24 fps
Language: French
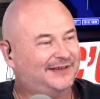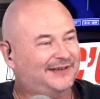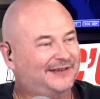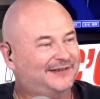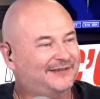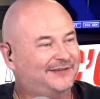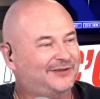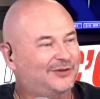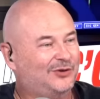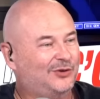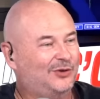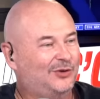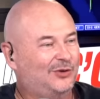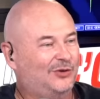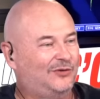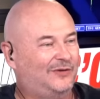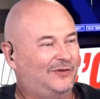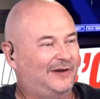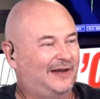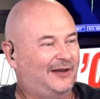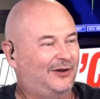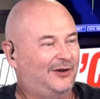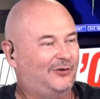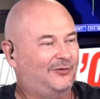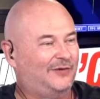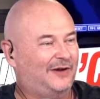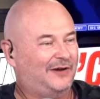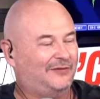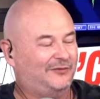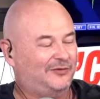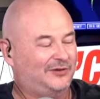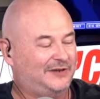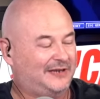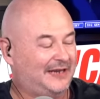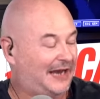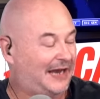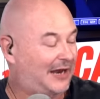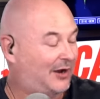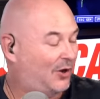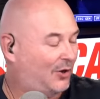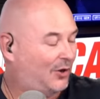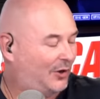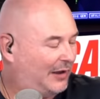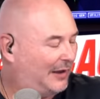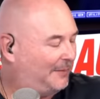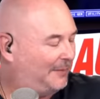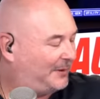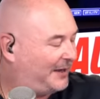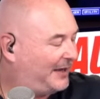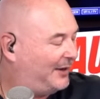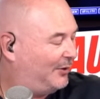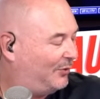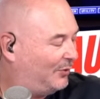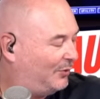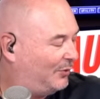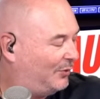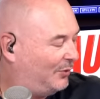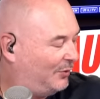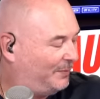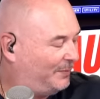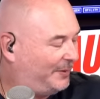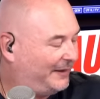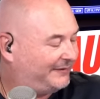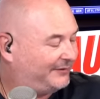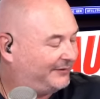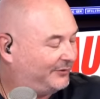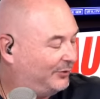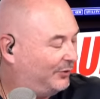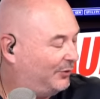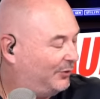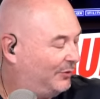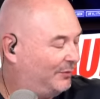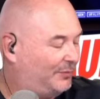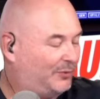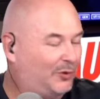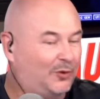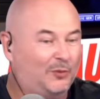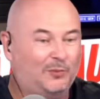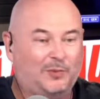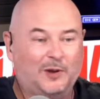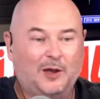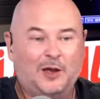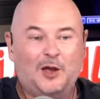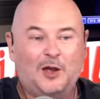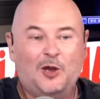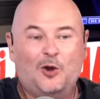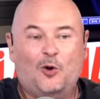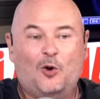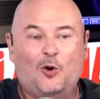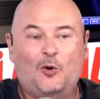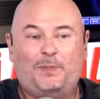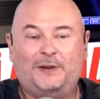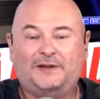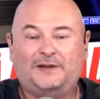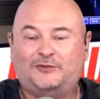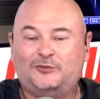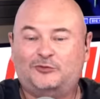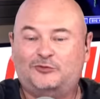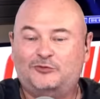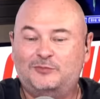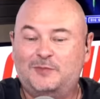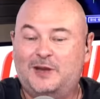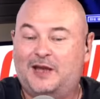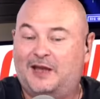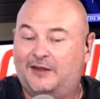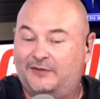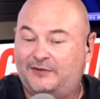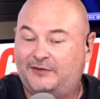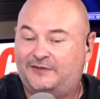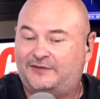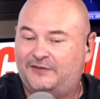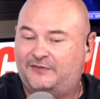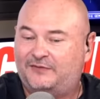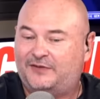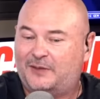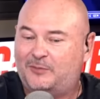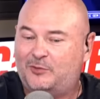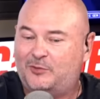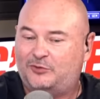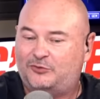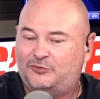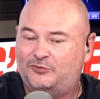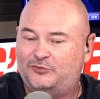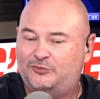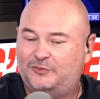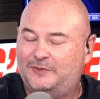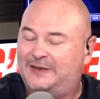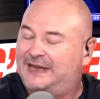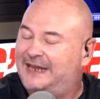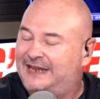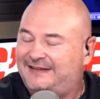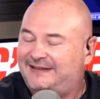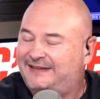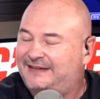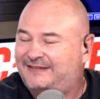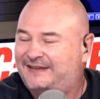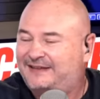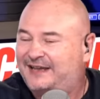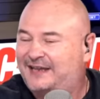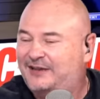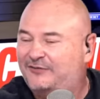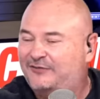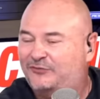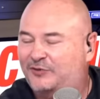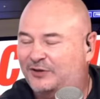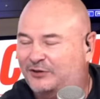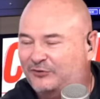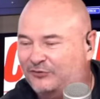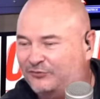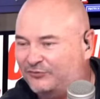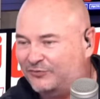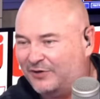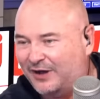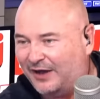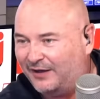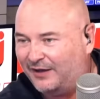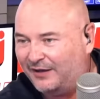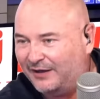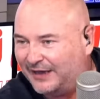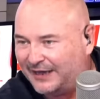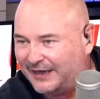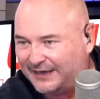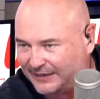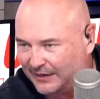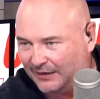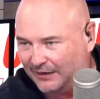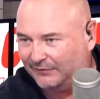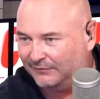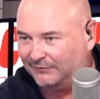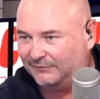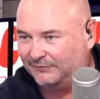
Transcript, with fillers: un instant, on va, revenir. Alors, après, on passe, passe aux humains. C'est vraiment, tu. Est-ce qu'il y a des fois, tu vois rien